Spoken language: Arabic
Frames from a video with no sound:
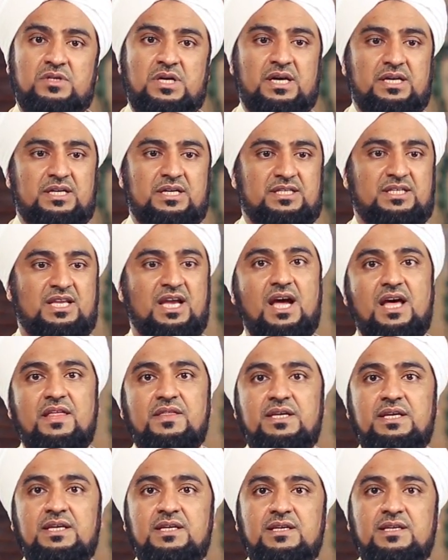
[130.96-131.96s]
كانت
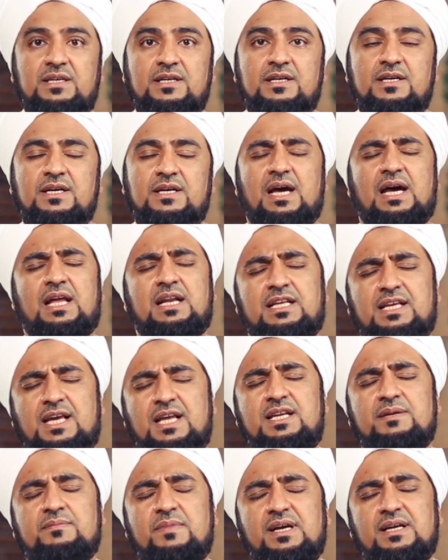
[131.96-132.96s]
هذه
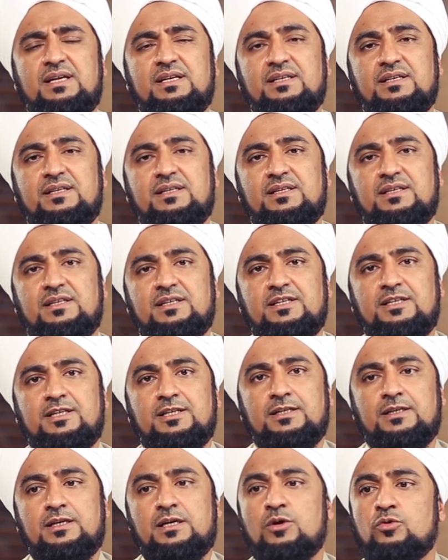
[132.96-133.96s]
الكلمة
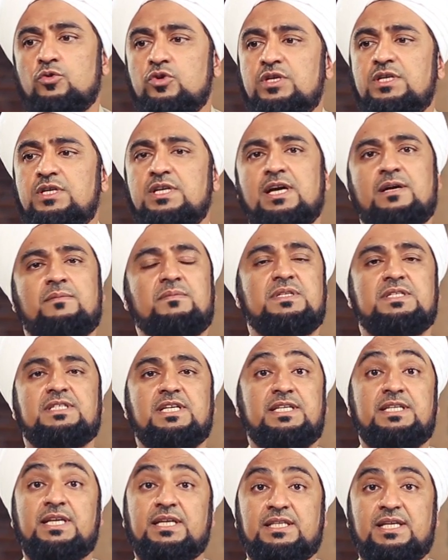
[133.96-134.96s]
قوية من
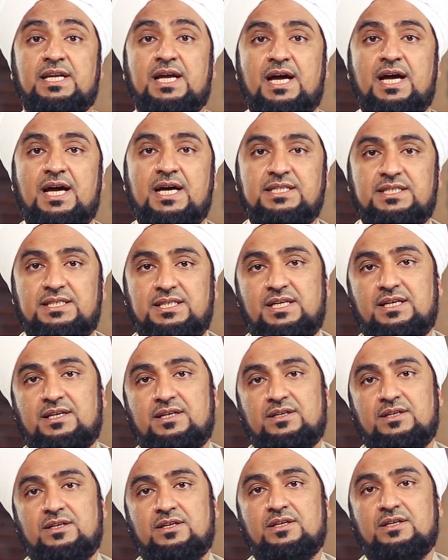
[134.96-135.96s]
سيدتنا آسيا
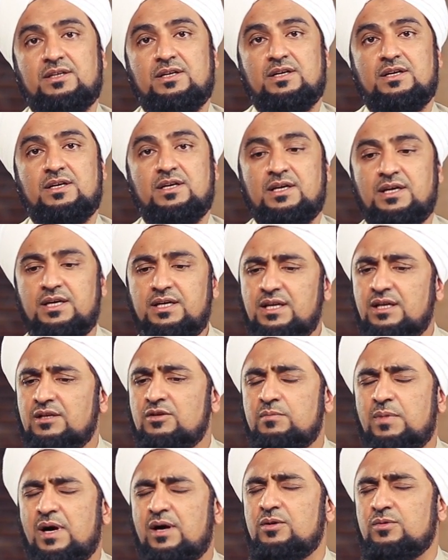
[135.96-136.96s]
هنا
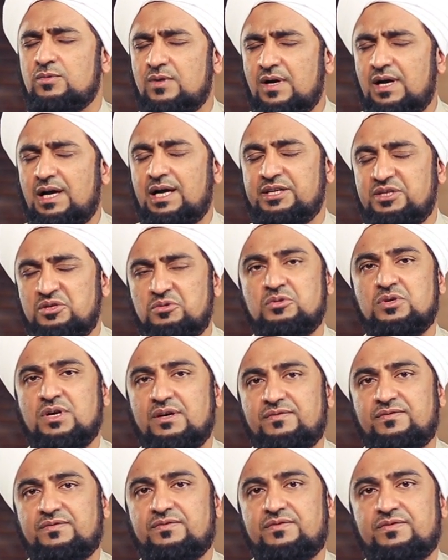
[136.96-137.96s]
يبغى الواحد
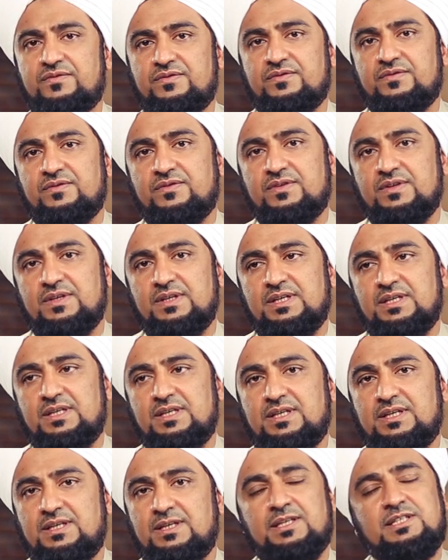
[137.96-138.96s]
يوقف
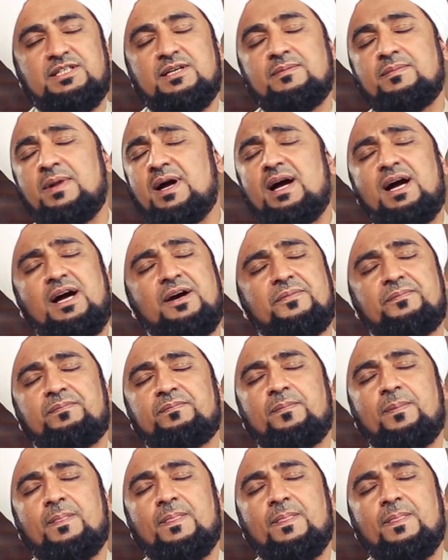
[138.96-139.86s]
يا جماعة